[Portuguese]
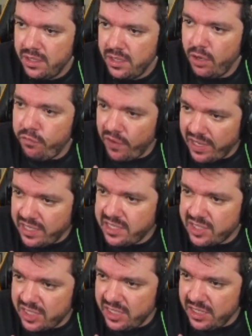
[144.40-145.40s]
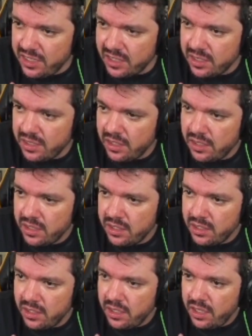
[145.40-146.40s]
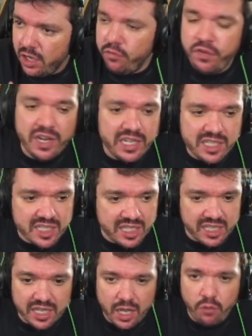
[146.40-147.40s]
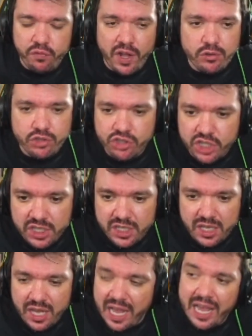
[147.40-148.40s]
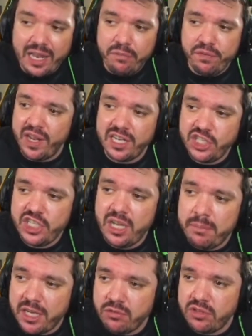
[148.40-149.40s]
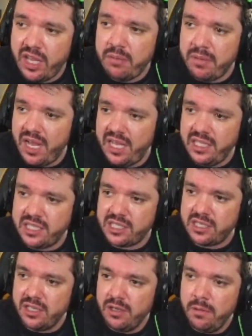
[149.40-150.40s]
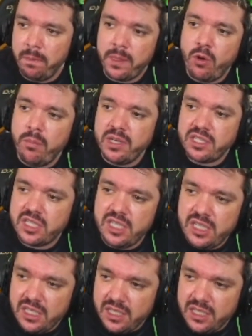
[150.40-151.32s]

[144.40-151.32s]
Eu falei sim! Eu falei sim! Eu falo sim, aí ela fala tinha, mas não tem mais! Como assim?